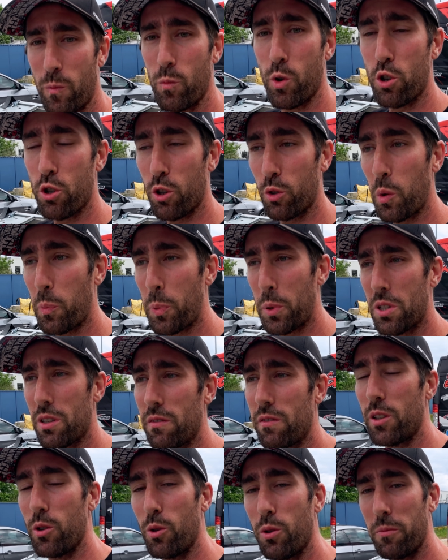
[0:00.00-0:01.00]
Bon, aujourd'hui,
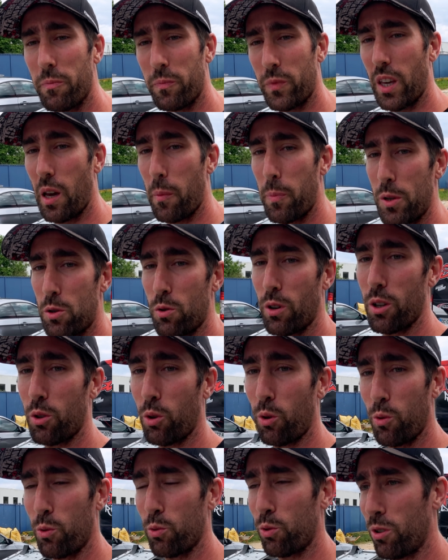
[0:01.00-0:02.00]
petite vidéo qui a pas duré
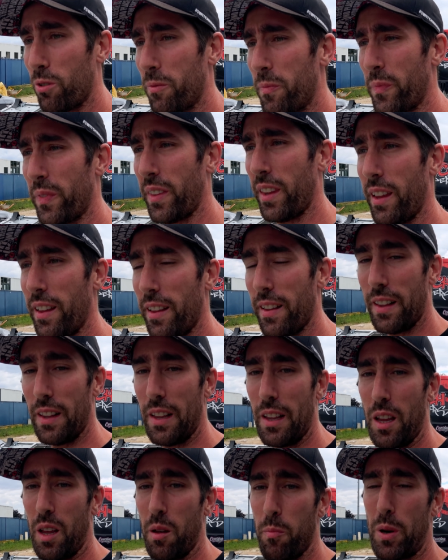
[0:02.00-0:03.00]
trop longtemps
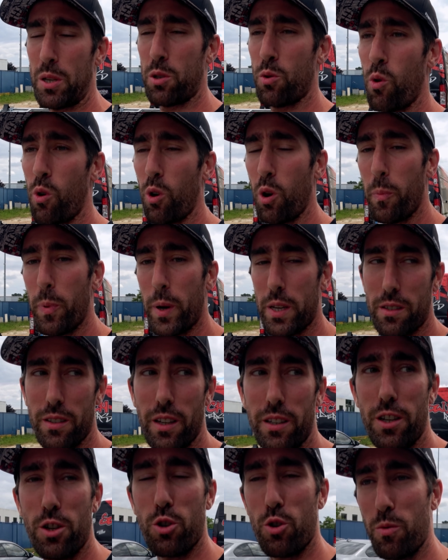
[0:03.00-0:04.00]
parce qu'on repasse
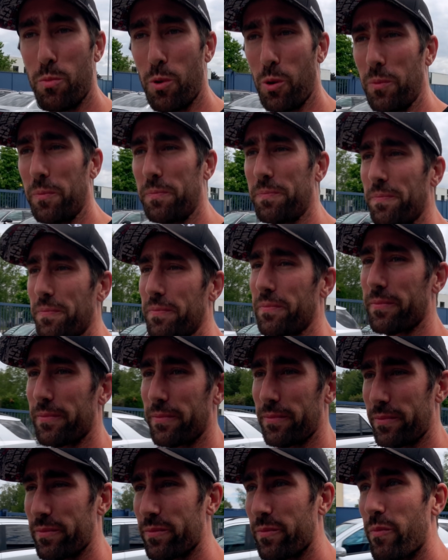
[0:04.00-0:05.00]
Nadège au banc
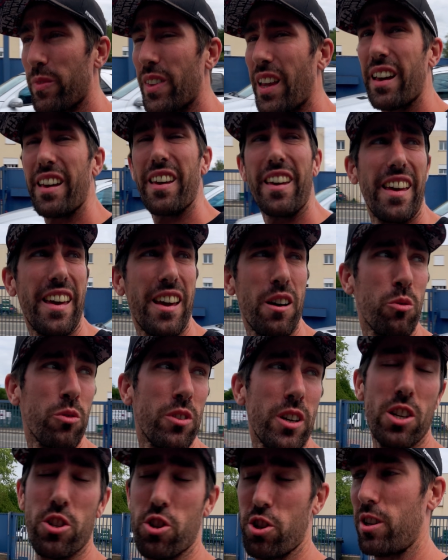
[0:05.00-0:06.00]
et
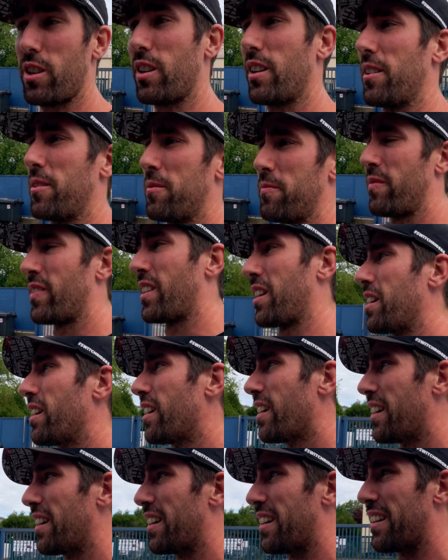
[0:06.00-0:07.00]
on est chez.
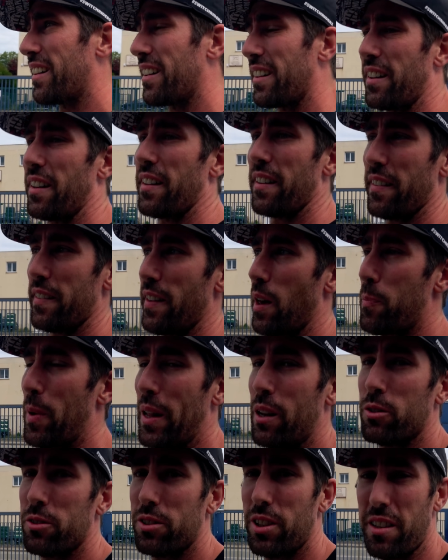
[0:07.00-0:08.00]
Il n'y a
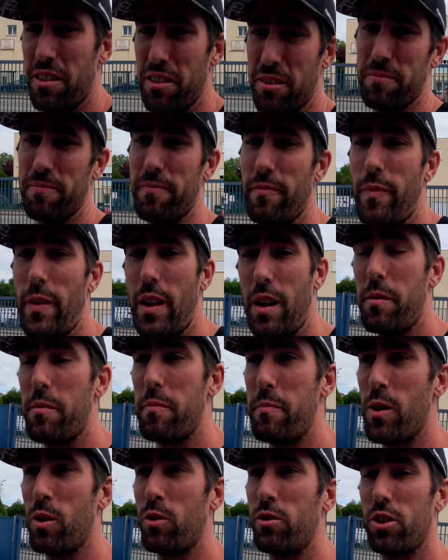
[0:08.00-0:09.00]
pas d'enseigne,
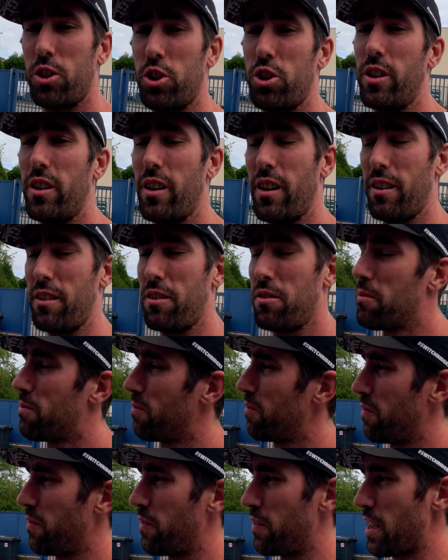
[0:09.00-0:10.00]
mais on est chez euh,
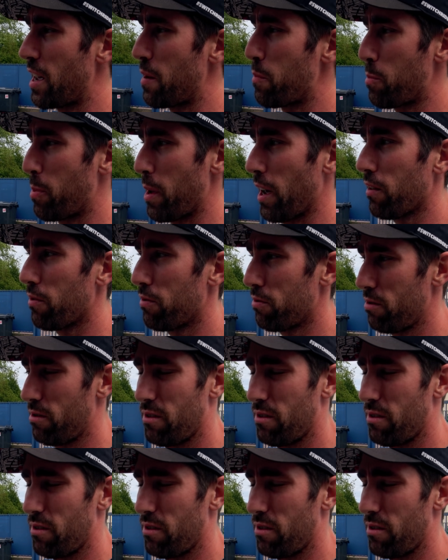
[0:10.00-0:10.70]
DM Perf.